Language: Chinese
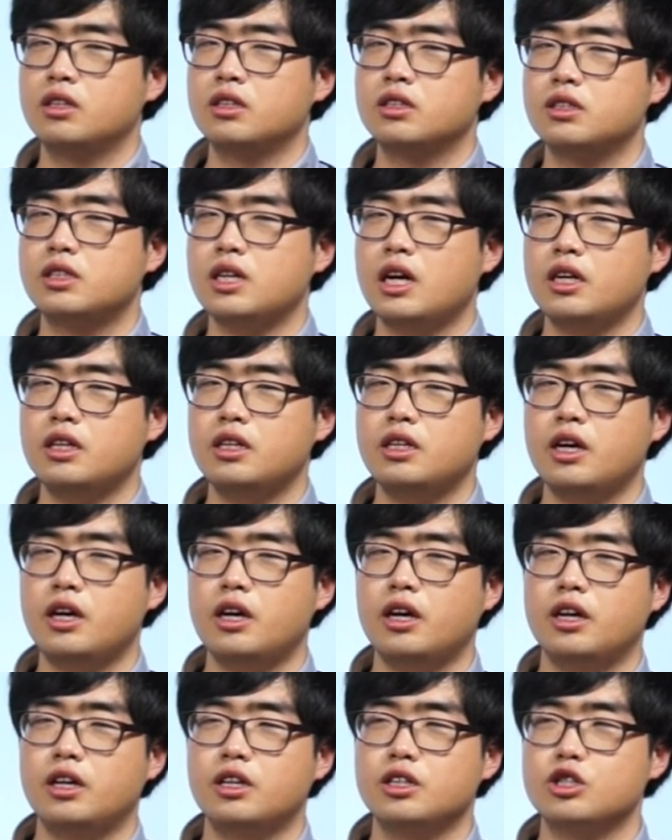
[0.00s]
下一
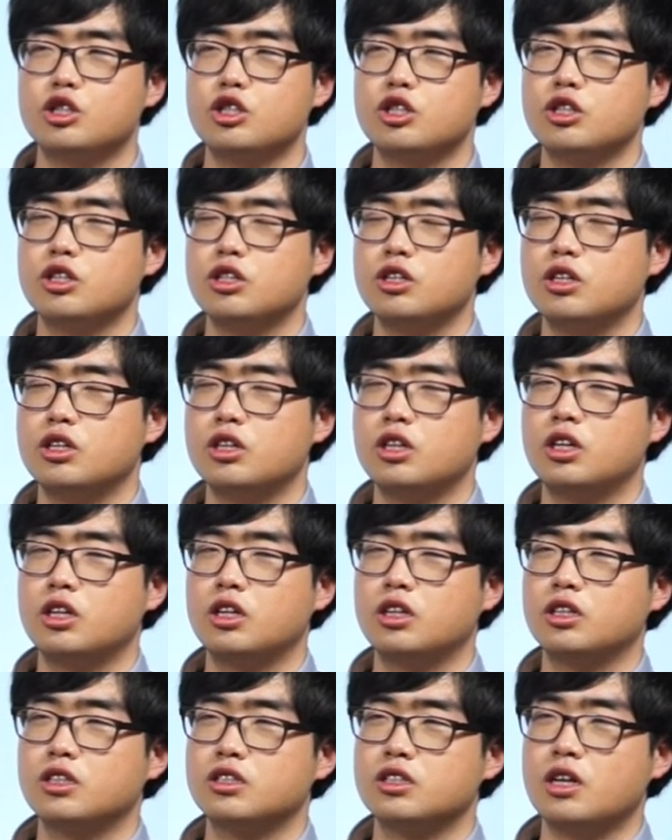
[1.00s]
页是
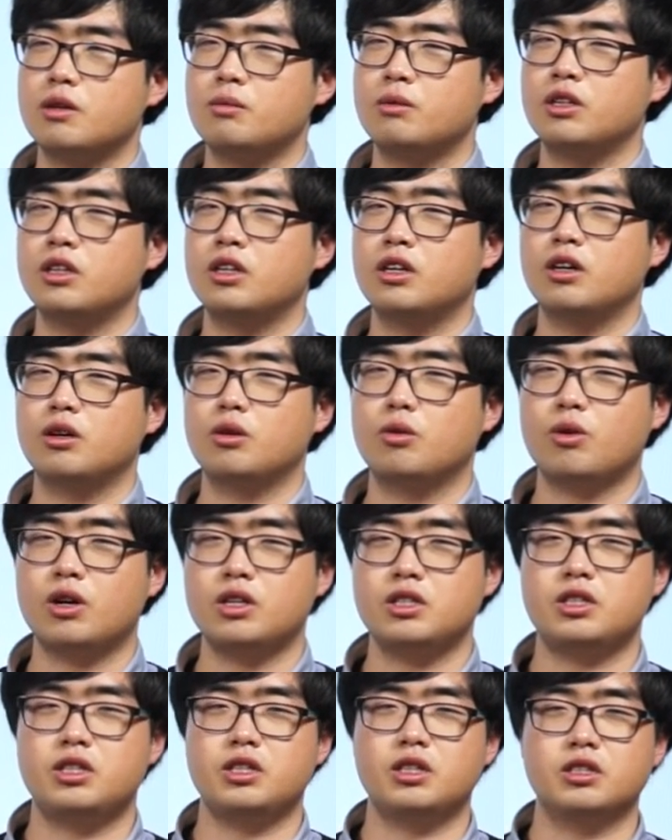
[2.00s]
咱们的
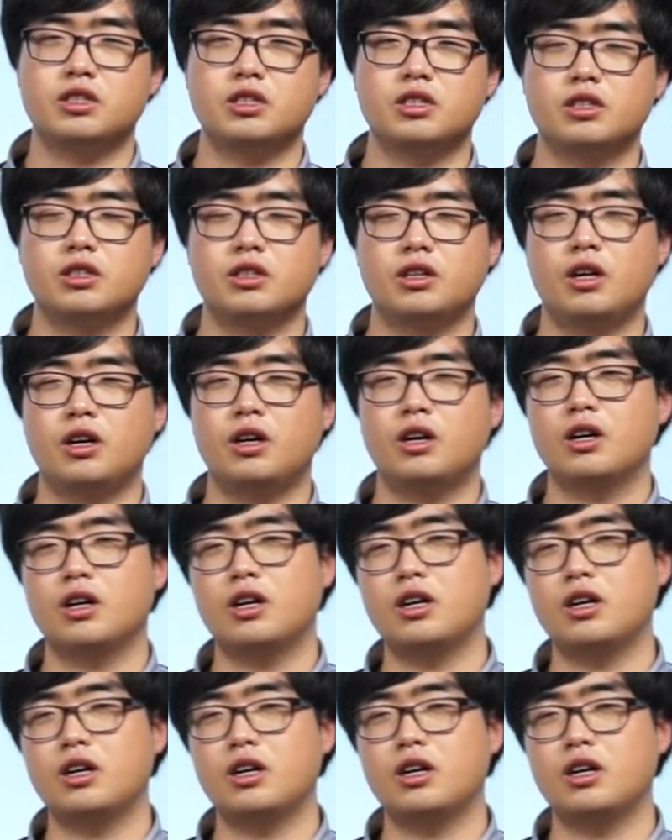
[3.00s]
惯行词啊，